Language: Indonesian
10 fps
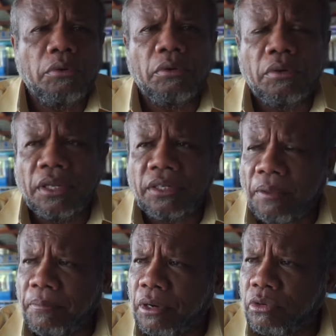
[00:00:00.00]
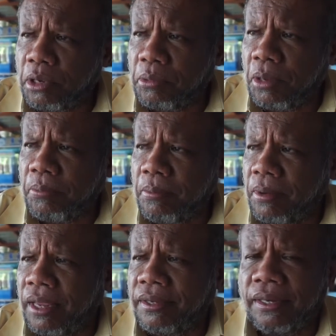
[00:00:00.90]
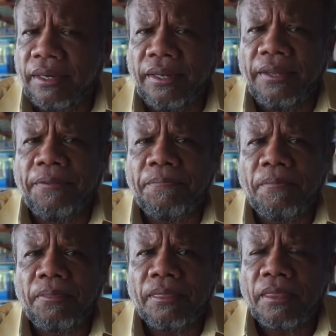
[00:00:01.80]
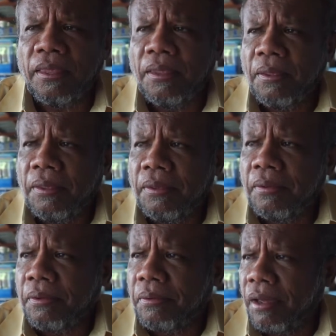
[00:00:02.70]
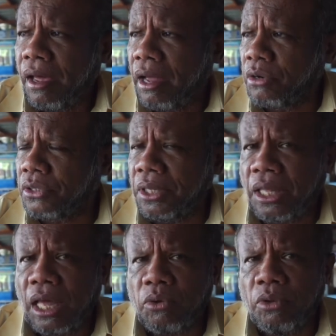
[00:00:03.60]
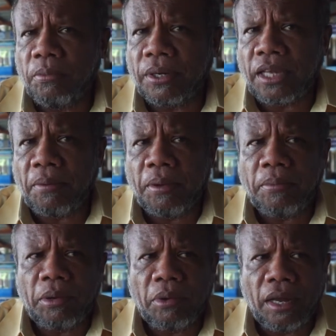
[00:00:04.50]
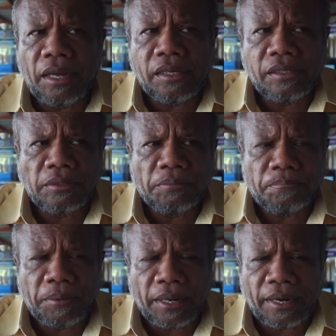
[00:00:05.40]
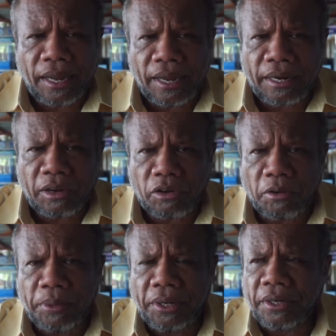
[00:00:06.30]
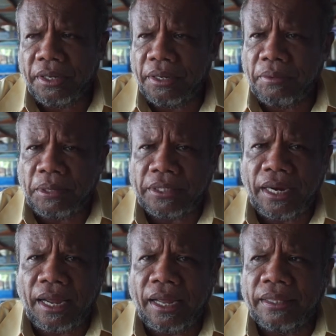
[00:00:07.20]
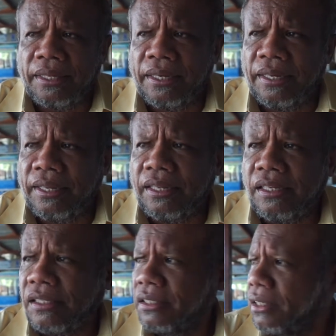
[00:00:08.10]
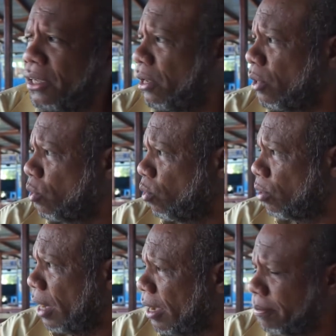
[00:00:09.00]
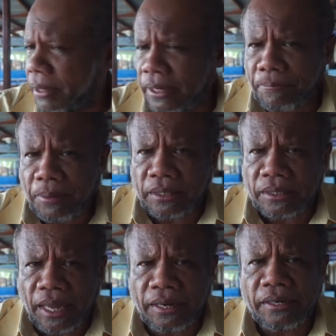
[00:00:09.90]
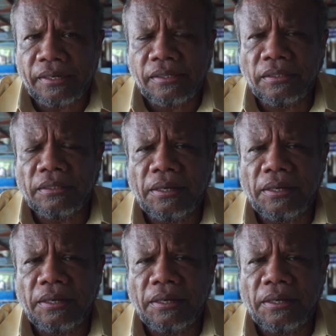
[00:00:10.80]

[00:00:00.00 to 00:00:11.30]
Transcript: Lebih lanjut ia menjelaskan dalam laporan yang disampaikan oleh Dinas Pendapatan Daerah, menyebutkan pendapatan terbesar ada pada sektor pertambangan. Hal itu menjadi sebuah peluang bagi sektor pertambangan rakyat